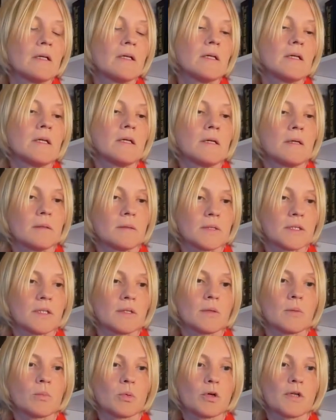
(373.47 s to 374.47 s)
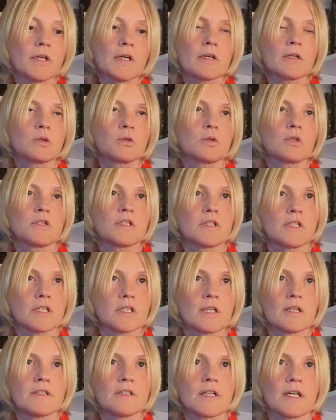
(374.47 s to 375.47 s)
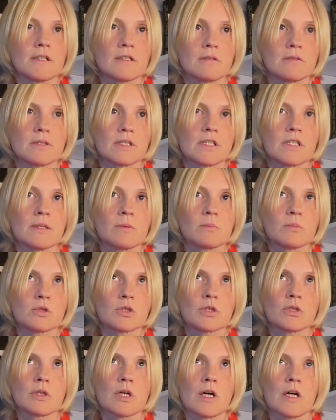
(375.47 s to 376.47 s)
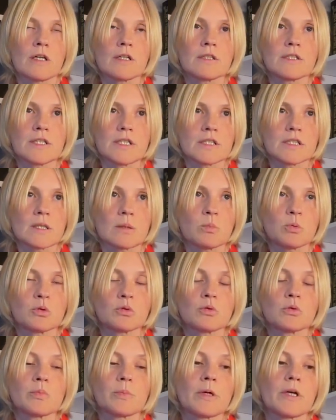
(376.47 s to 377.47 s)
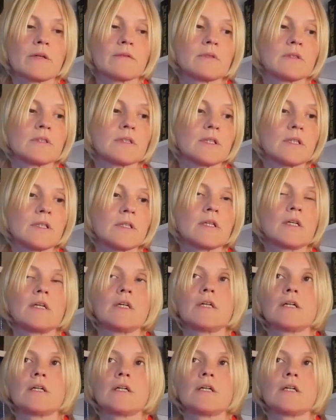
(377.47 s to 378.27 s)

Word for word: и те боги, которые здесь следят за тем, как здесь работают правила, да,